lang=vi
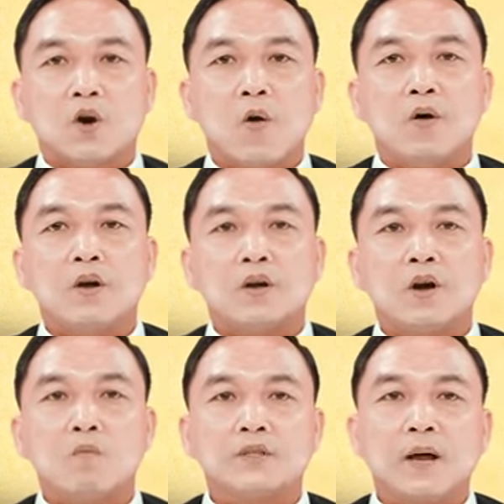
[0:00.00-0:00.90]
chối
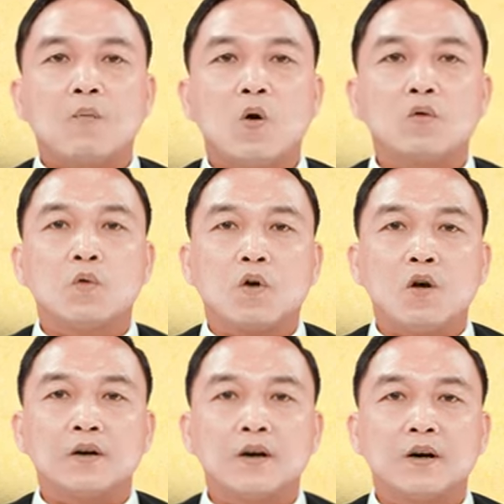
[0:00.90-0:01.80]
không sám hối của
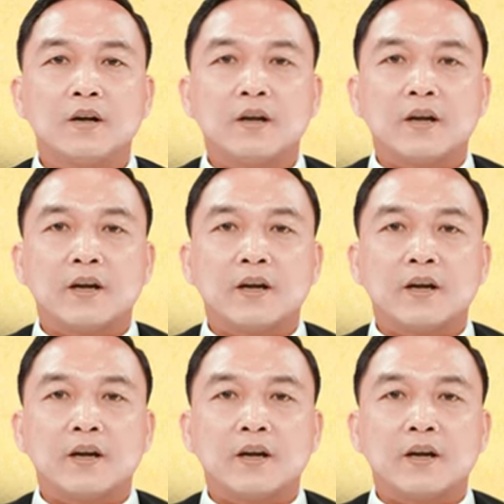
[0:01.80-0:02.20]
con người